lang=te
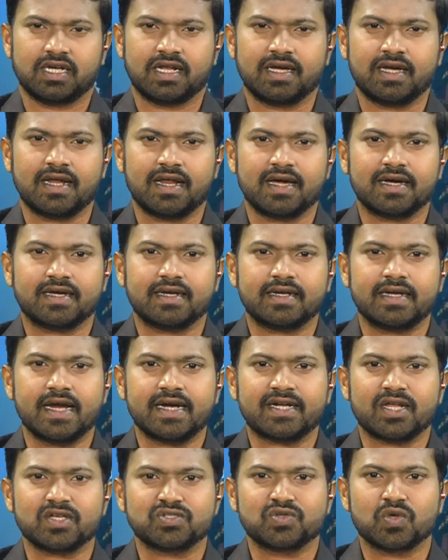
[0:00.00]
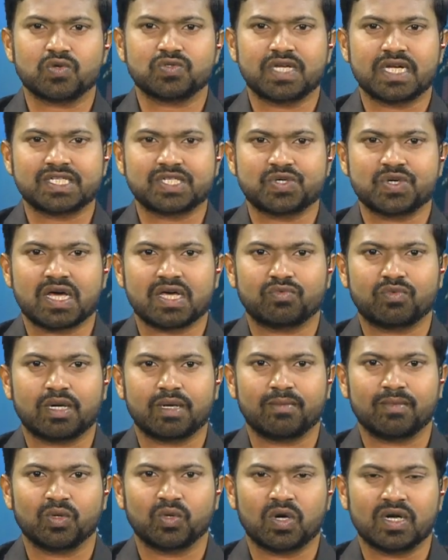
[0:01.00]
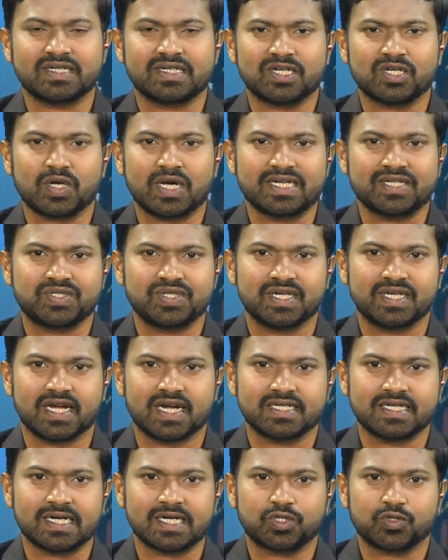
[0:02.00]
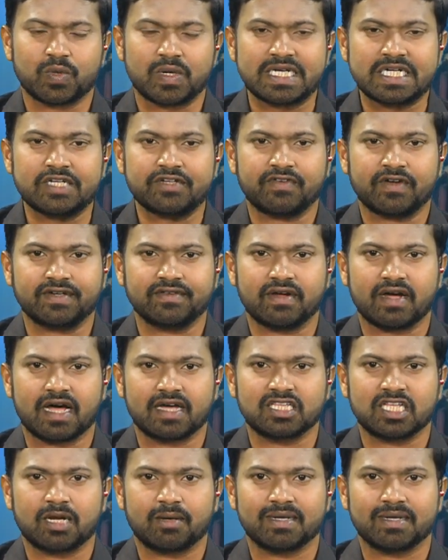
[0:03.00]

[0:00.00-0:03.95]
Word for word: తెలంగాణ క్రికెట్ అసోసియేషన్ ఆధ్వర్యంలో అండర్ నైన్టీన్ అండర్ ట్వంటీ ఫైవ్